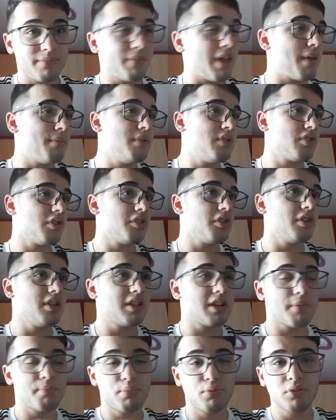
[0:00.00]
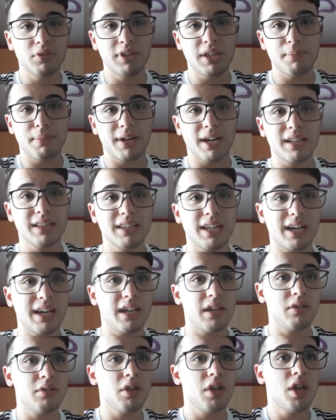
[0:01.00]
ha bisogno di tre punti per andare
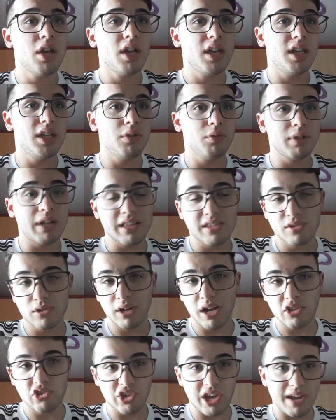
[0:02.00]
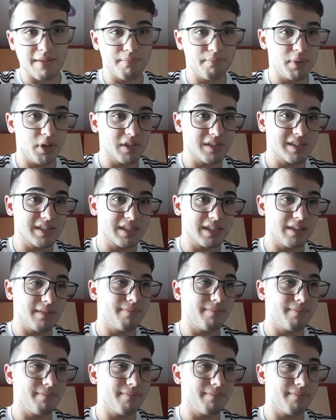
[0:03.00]
in, in una zona Champions.